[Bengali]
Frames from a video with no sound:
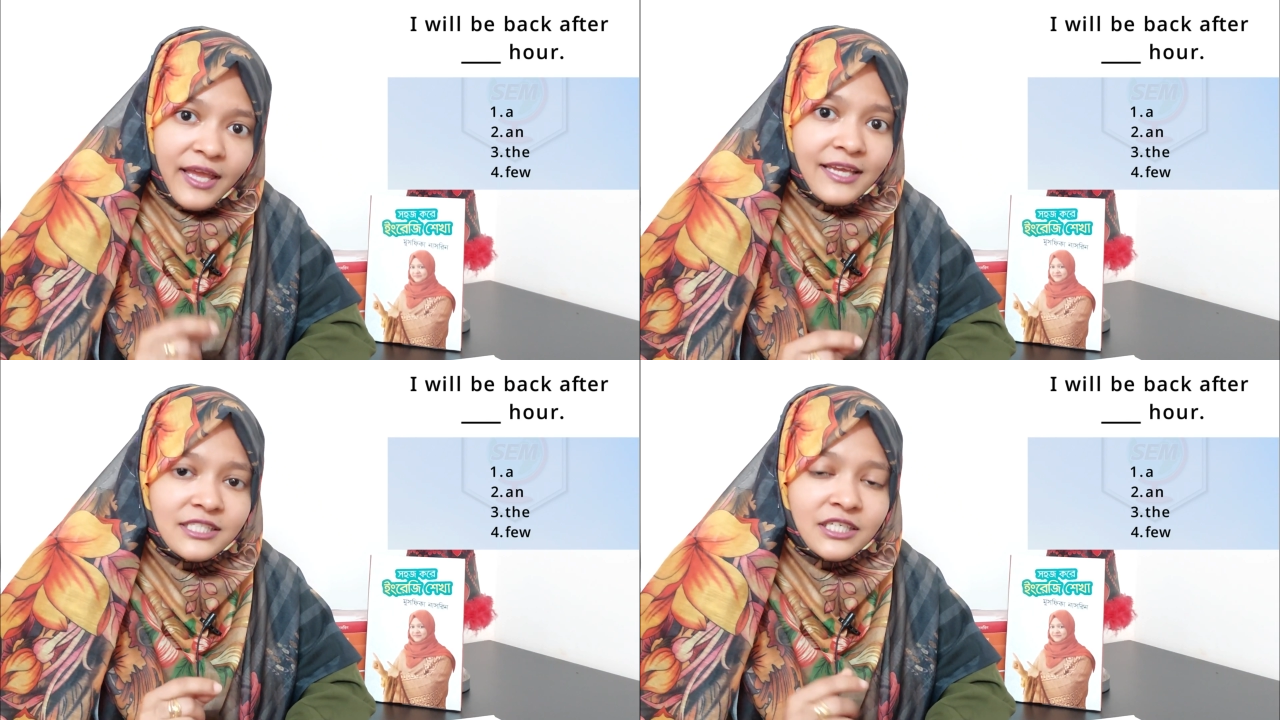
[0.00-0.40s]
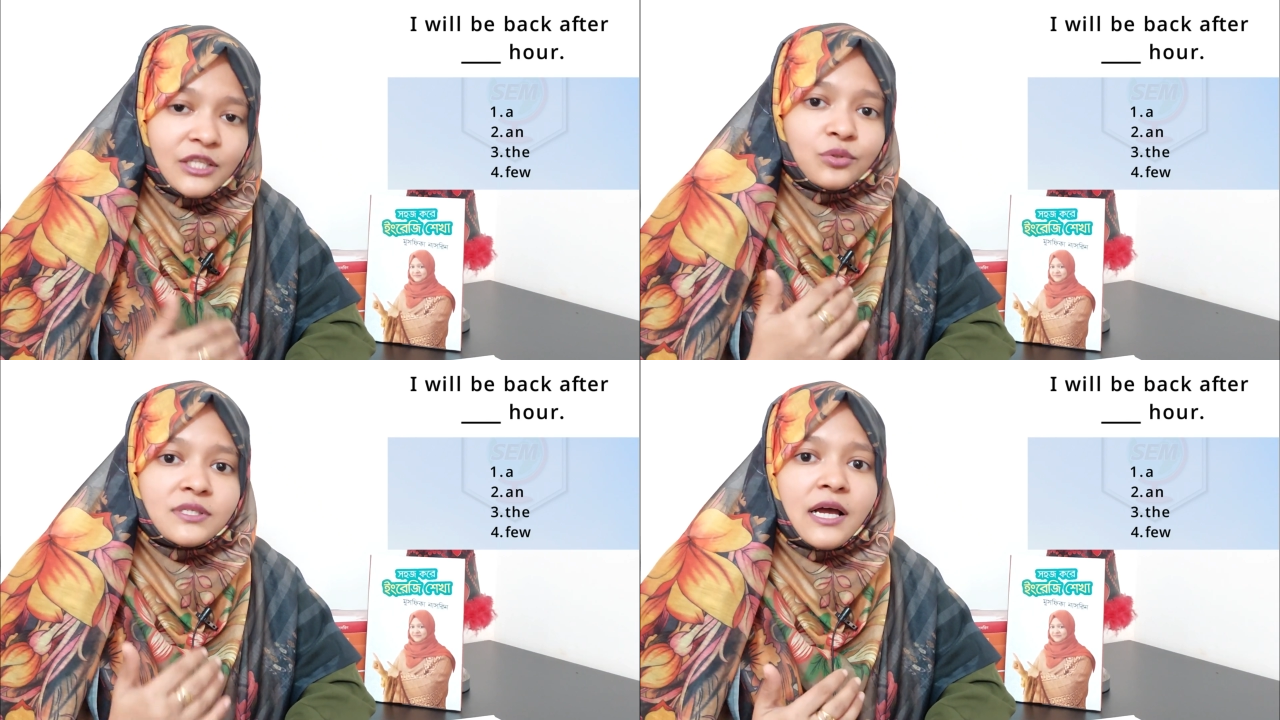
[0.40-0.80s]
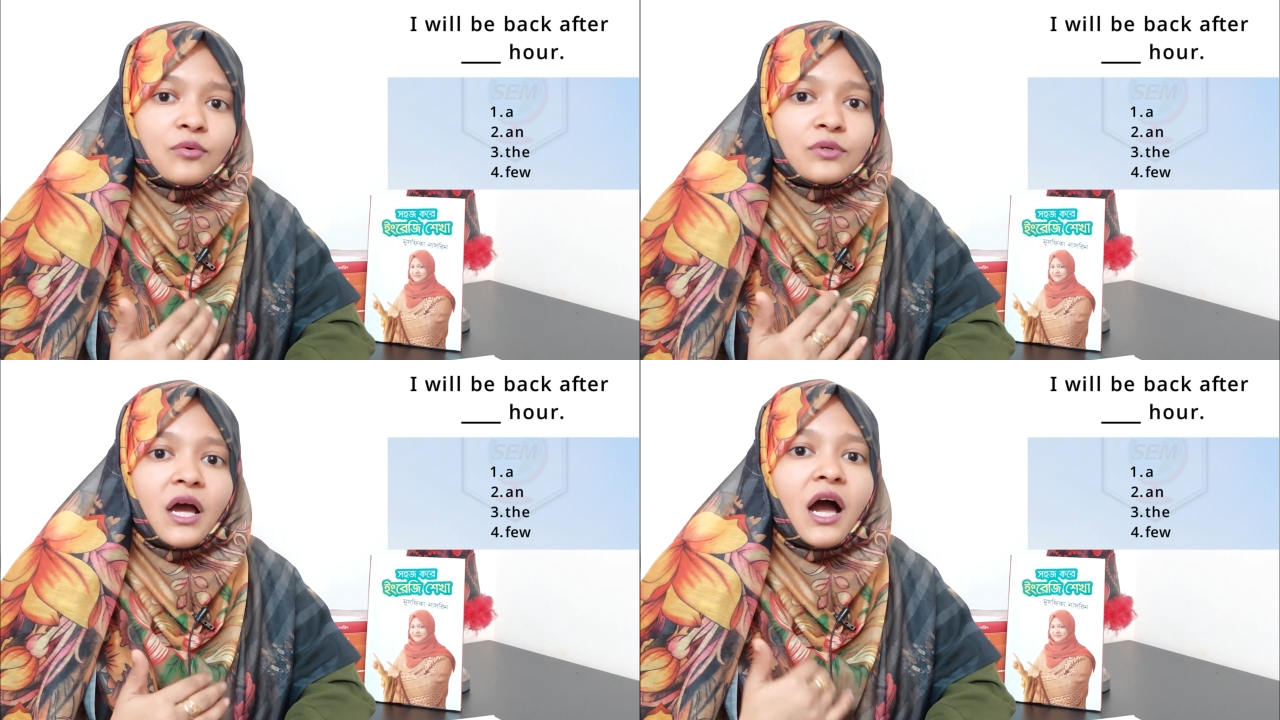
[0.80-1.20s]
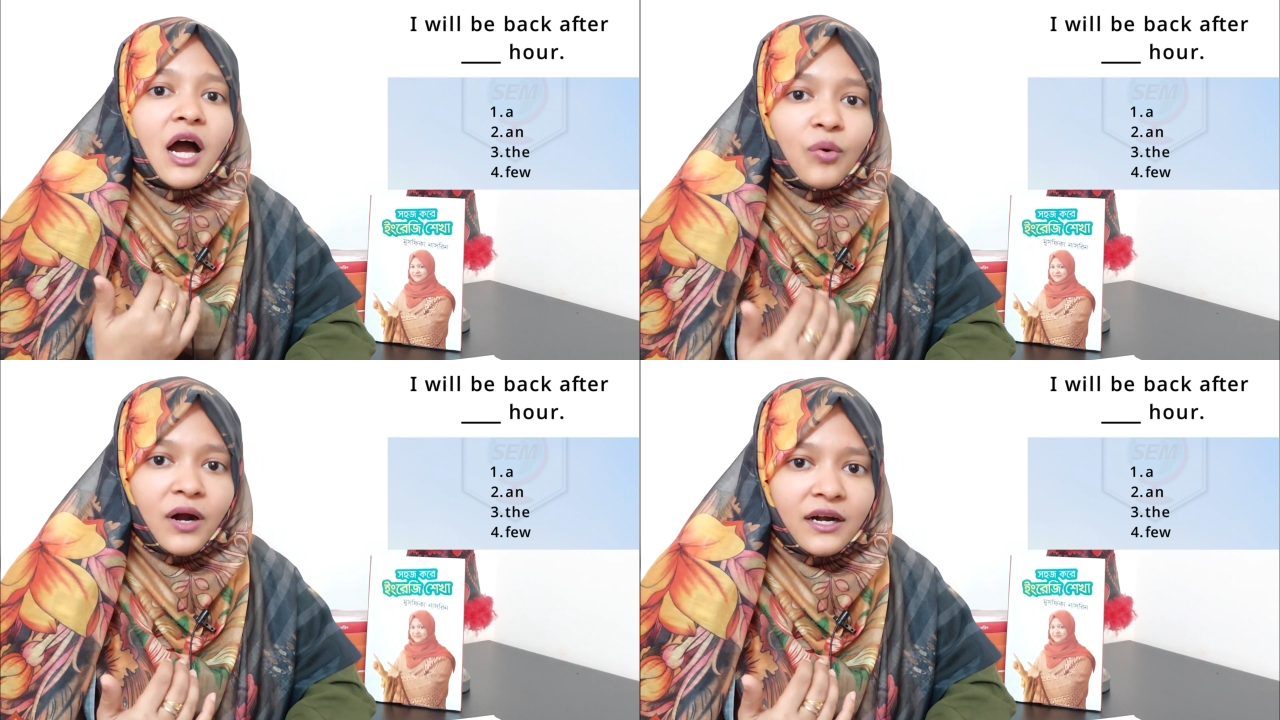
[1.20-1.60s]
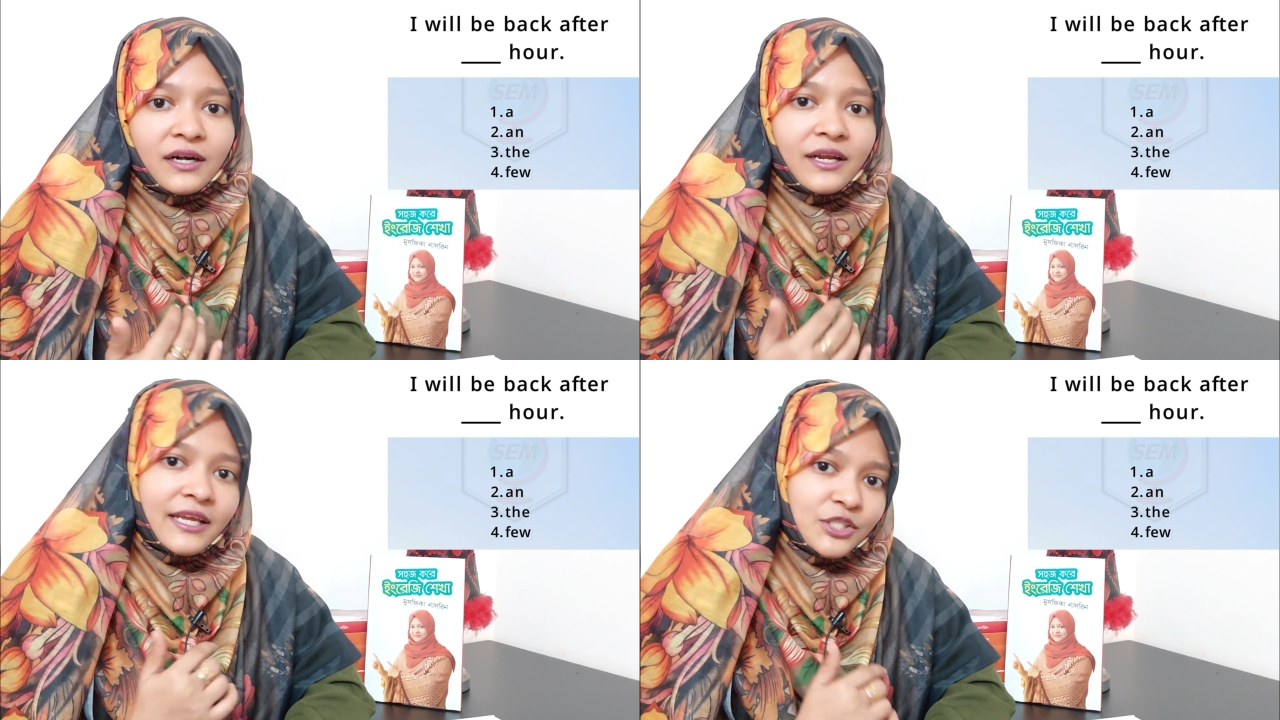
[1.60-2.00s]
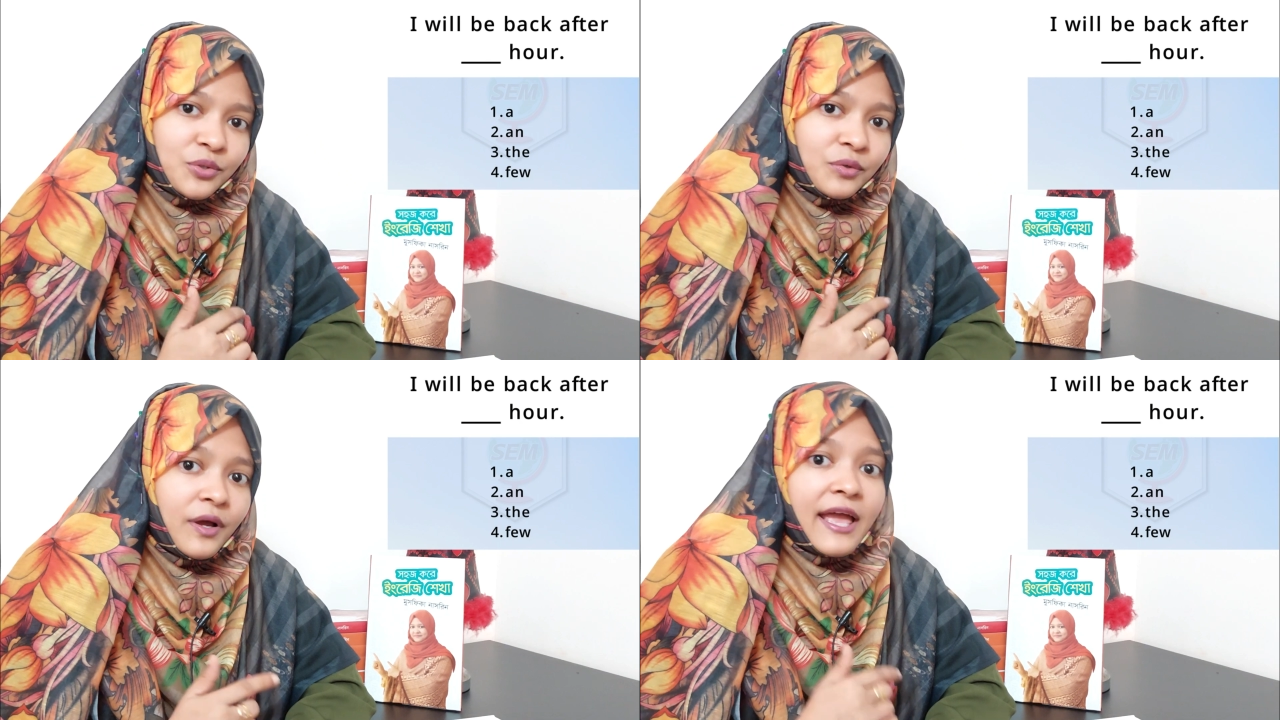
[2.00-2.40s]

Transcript: এইচ কিন্তু সাউন্ডটা আওয়ার এই জন্য